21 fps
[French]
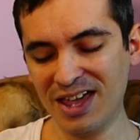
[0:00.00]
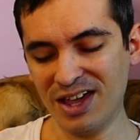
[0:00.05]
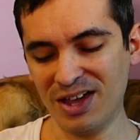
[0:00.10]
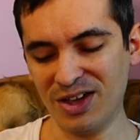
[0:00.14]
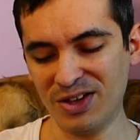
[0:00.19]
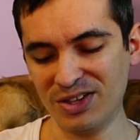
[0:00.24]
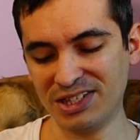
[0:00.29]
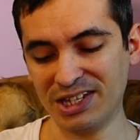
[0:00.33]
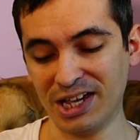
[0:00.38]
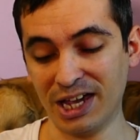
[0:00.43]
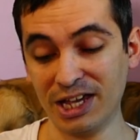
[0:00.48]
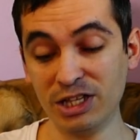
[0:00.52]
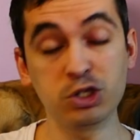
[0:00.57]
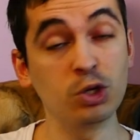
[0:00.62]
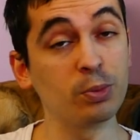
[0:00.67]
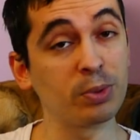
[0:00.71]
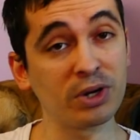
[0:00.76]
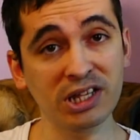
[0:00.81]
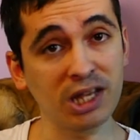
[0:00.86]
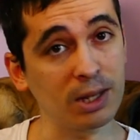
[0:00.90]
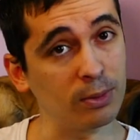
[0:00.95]
Euh, ça reste
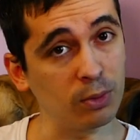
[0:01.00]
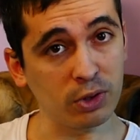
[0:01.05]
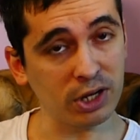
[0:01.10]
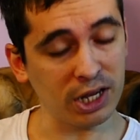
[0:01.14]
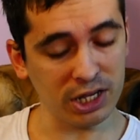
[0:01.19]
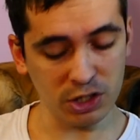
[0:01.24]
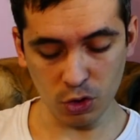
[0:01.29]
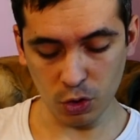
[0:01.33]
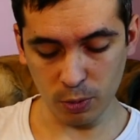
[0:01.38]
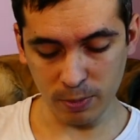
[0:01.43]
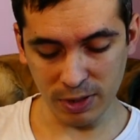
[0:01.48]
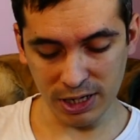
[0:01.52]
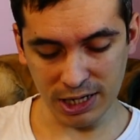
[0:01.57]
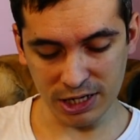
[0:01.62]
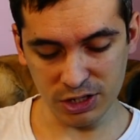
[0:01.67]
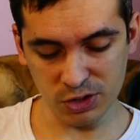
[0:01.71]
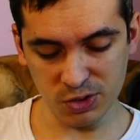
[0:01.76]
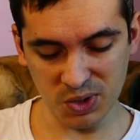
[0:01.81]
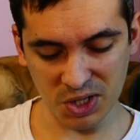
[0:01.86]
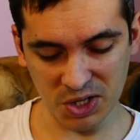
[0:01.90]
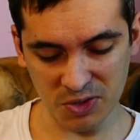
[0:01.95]
le prix d'un manga normal
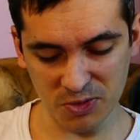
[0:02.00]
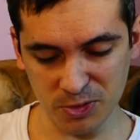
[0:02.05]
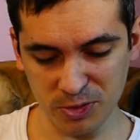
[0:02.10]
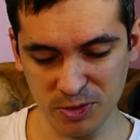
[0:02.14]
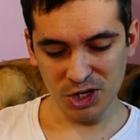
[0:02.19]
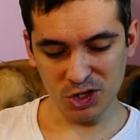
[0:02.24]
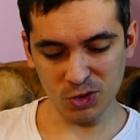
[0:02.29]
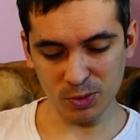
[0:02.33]
rassurez-vous.